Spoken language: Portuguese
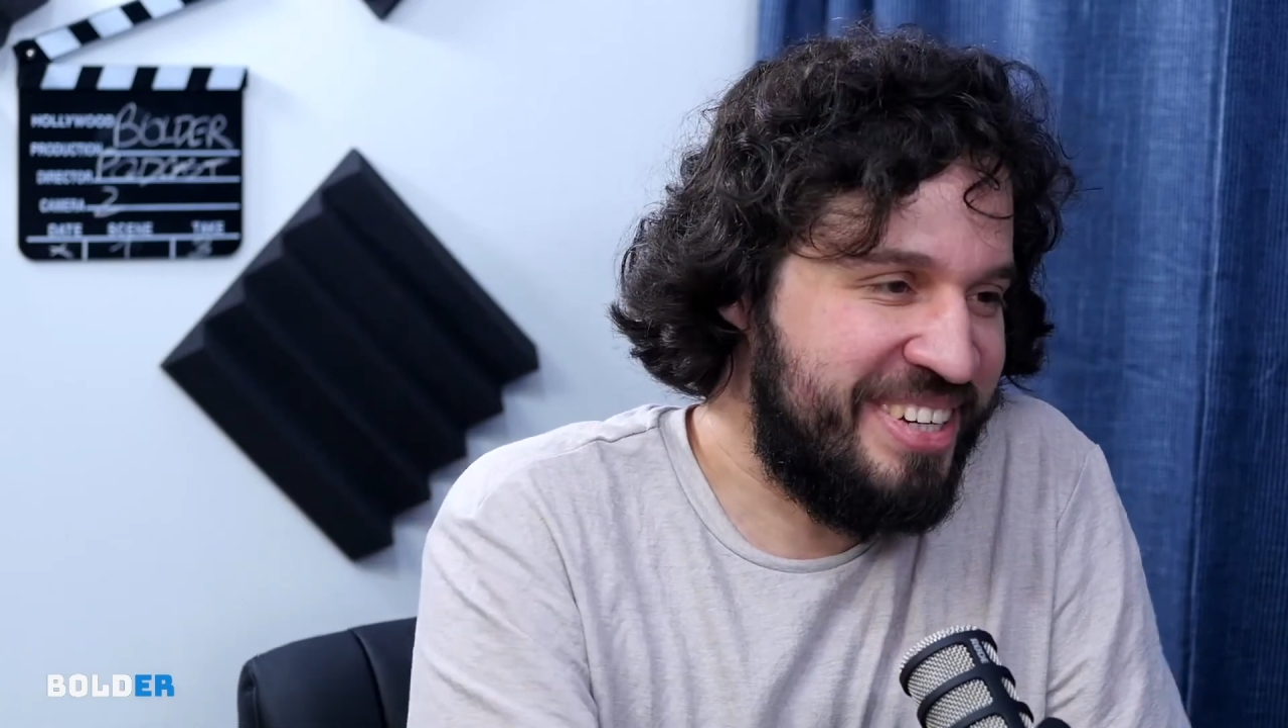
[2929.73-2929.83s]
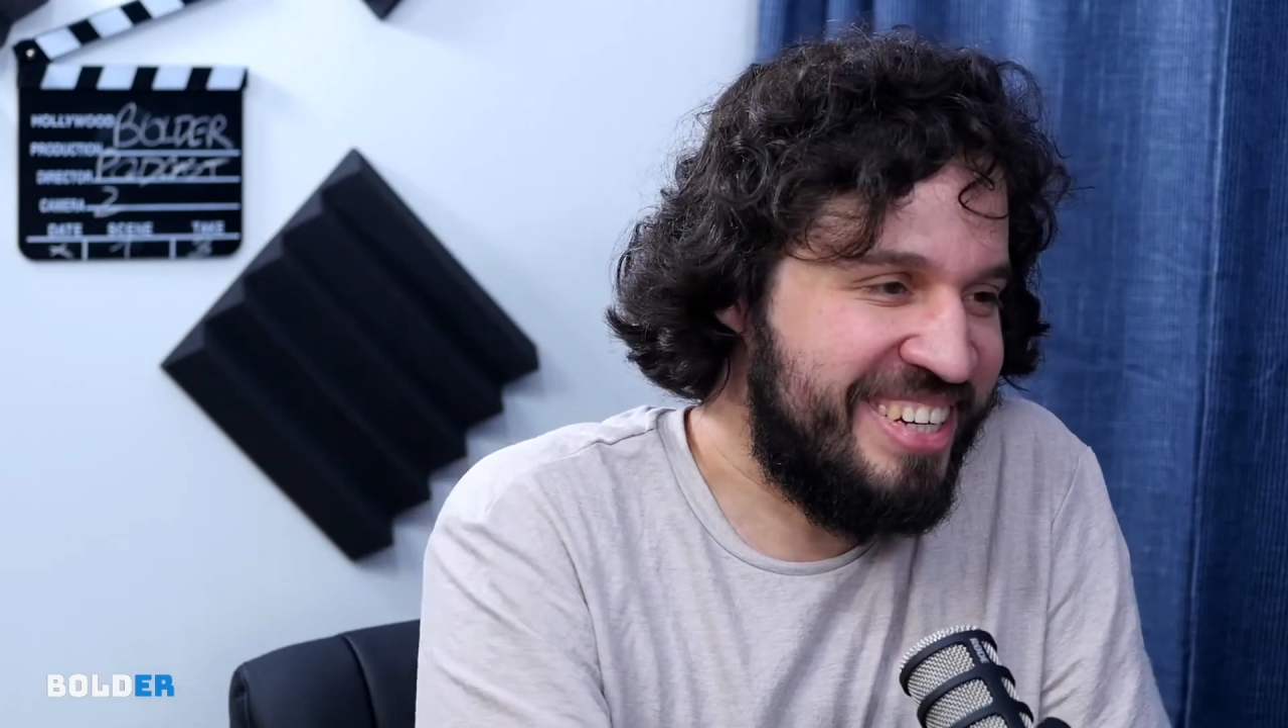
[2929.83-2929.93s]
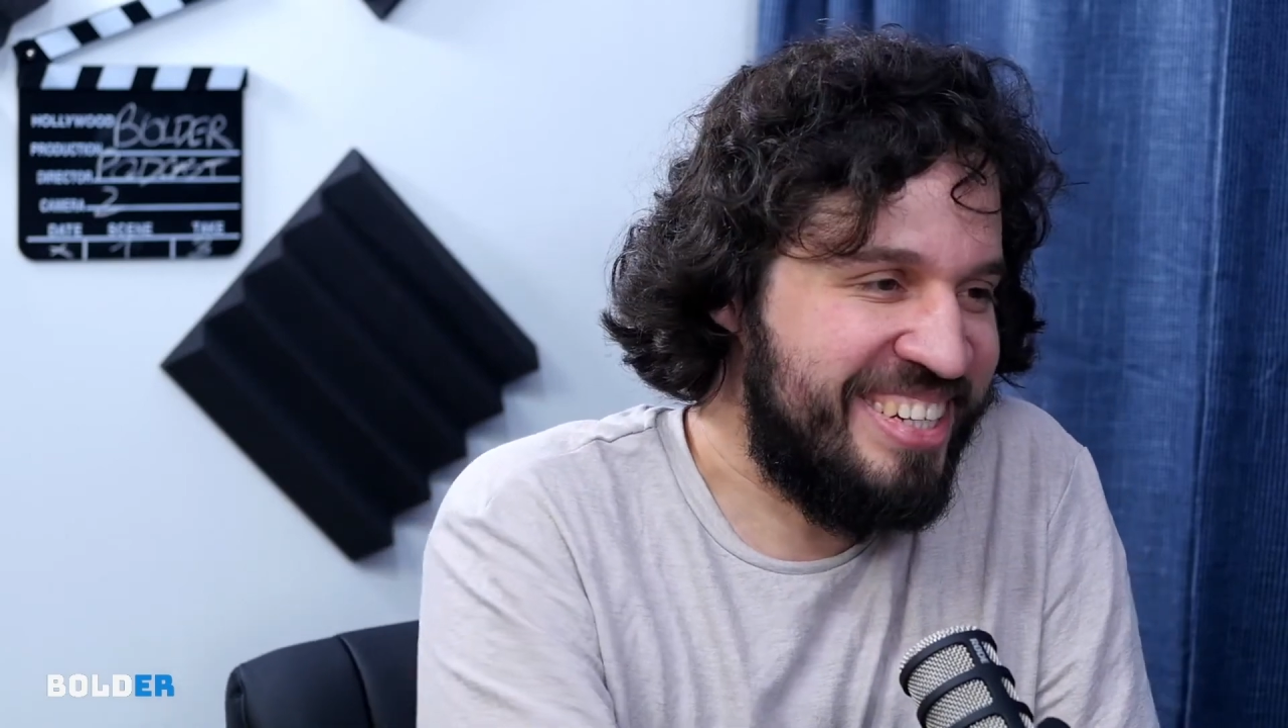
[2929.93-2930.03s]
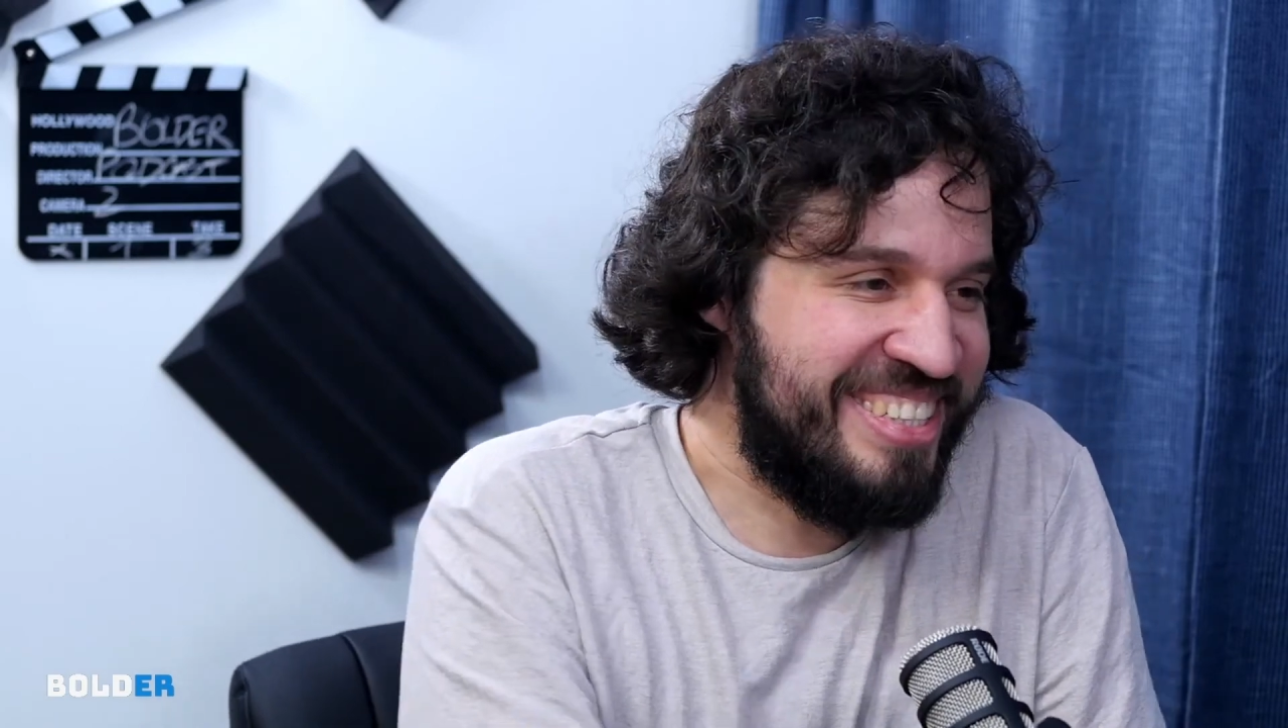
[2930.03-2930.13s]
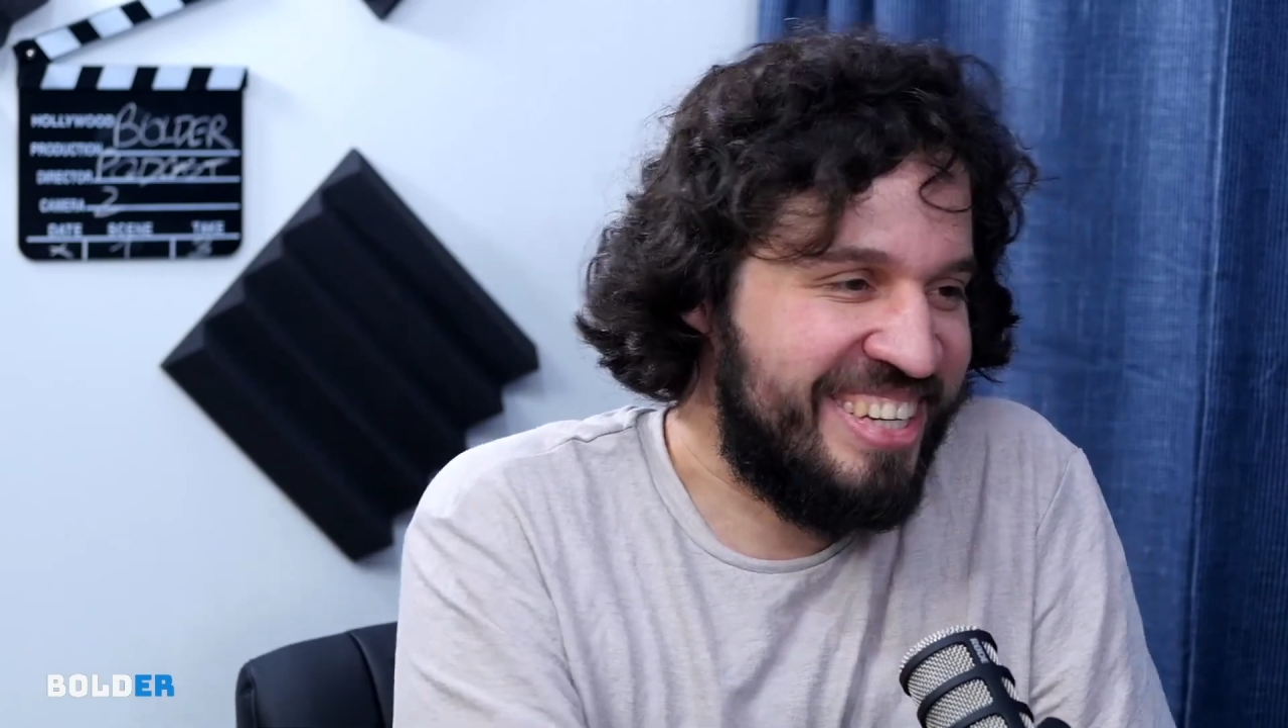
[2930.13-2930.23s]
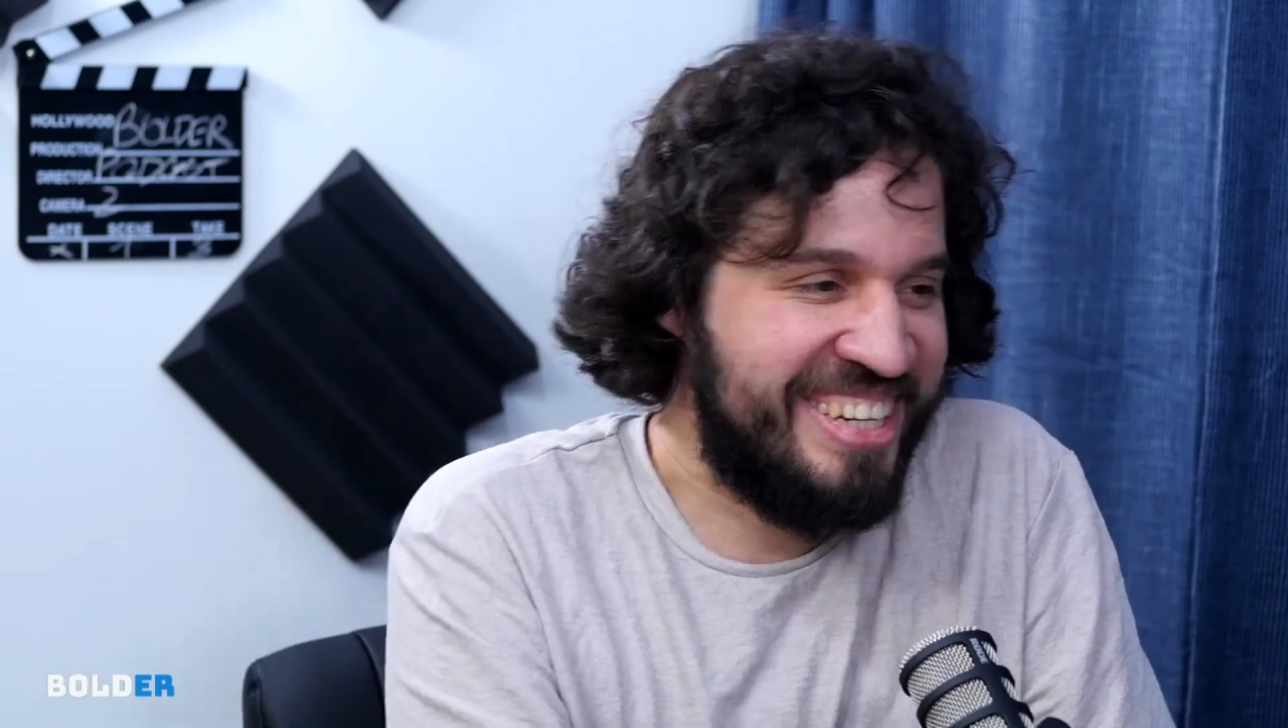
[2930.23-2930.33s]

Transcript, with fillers: aqui nessa